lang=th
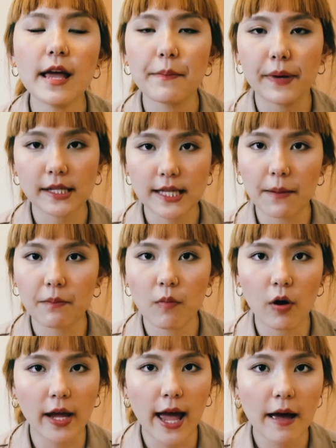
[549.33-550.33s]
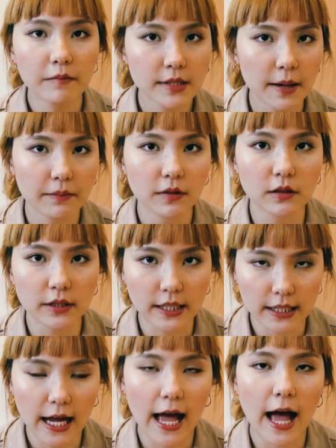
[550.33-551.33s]
อย่าไปจับบ่อยห้ามจับเลยเด็
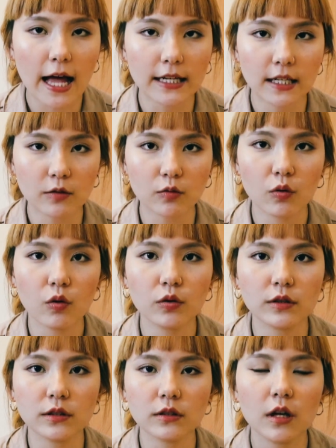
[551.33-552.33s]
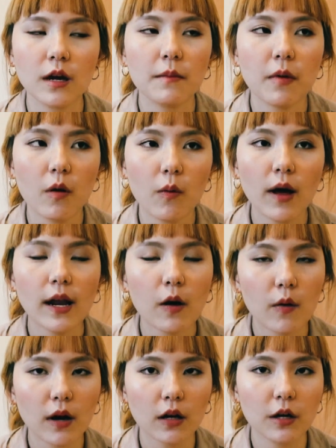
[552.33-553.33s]
ดขาดนะทุกคนเพราะว่าเรา
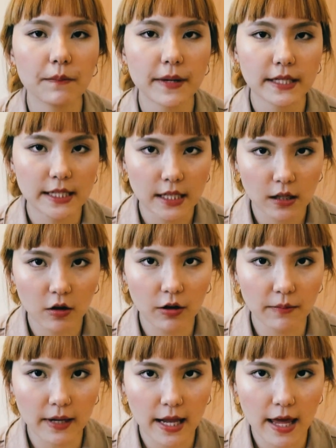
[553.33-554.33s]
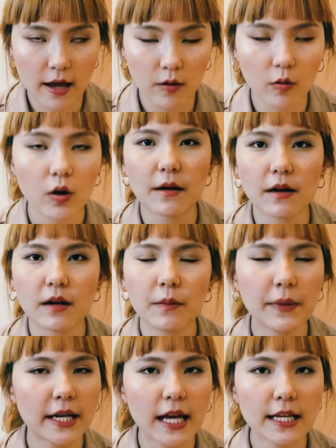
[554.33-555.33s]
เคยเป็นคีลอยด์มาแล้วแล้ว
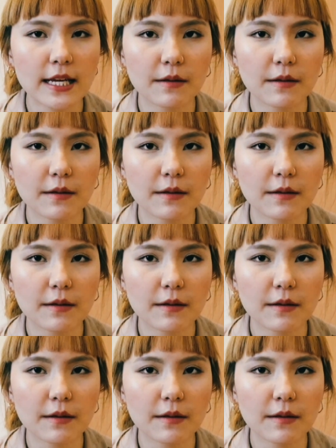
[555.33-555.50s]
มันน่าเกลี